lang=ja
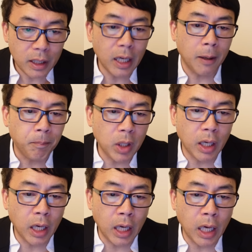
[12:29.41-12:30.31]
で、
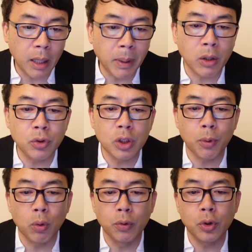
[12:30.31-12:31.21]
えー、まあ、軍事
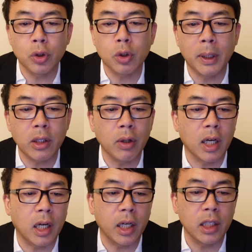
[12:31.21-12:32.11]
もこの風潮に染まったの
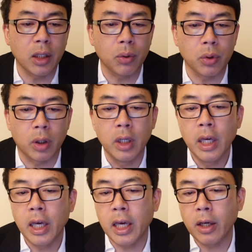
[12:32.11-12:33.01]
が過激なこと、
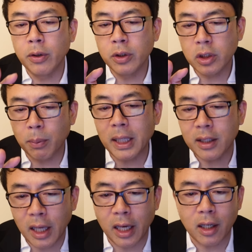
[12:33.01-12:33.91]
えー、染
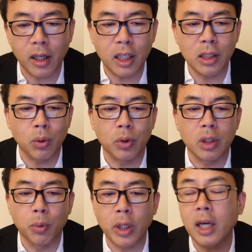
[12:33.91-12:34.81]
まって過激なこと
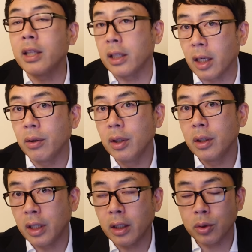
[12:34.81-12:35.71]
言って盛り上がっていた。
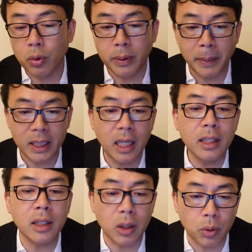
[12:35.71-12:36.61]
ね、その、まあ、原
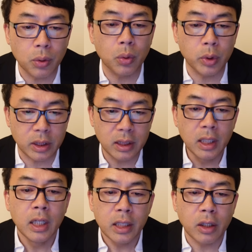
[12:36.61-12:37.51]
因だったということです。
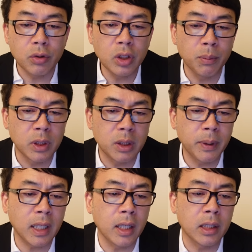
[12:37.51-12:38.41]
で、軍に
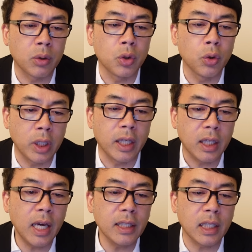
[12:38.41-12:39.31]
導かれたというより、
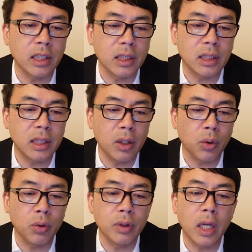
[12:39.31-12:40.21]
経済失勢
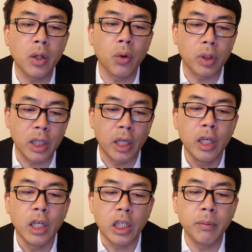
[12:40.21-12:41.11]
という燃料に
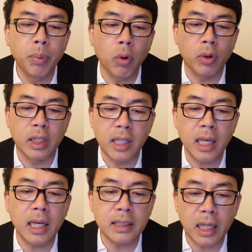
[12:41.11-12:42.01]
陰謀論で
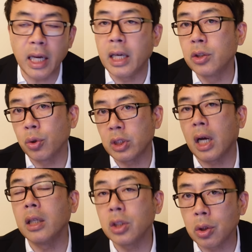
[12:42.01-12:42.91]
転化され炎上した
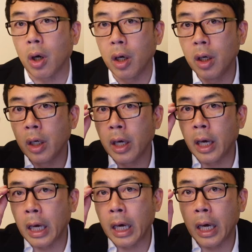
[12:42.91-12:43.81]
感じと、
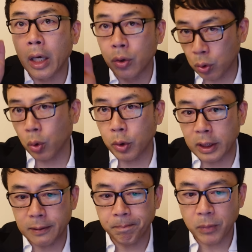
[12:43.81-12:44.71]
えー、いうこと
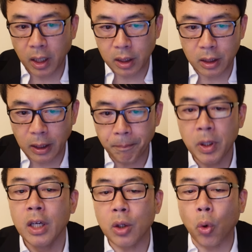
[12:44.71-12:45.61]
です。はっきり言っ
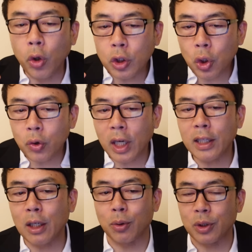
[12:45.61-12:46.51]
て。で、この状態
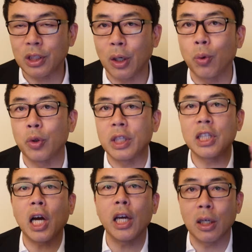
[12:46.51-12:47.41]
になるとですね、今度ね、
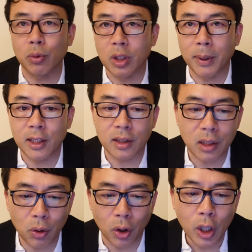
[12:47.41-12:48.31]
社会学の出番なんです
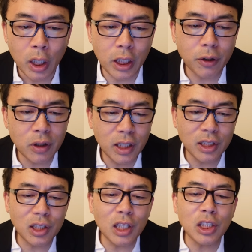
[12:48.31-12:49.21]
けど、
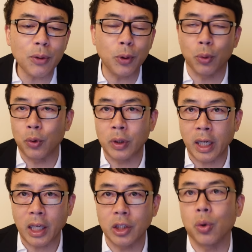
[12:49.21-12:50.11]
リリスキーシフトという
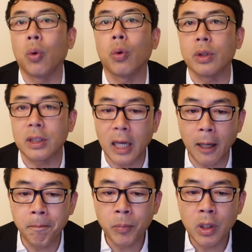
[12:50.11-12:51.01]
ね、現象が起こるんです
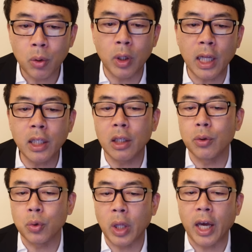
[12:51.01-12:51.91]
ね。で、これ何か
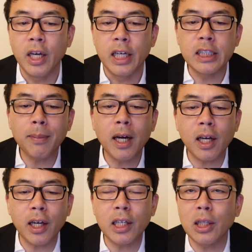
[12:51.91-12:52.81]
というとね、一番
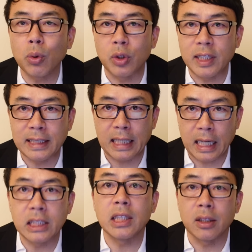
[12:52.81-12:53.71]
過激なこと言ったやつが
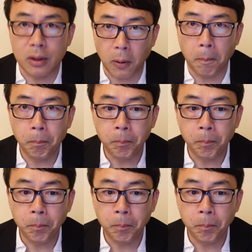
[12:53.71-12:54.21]
勝ちなんですよ。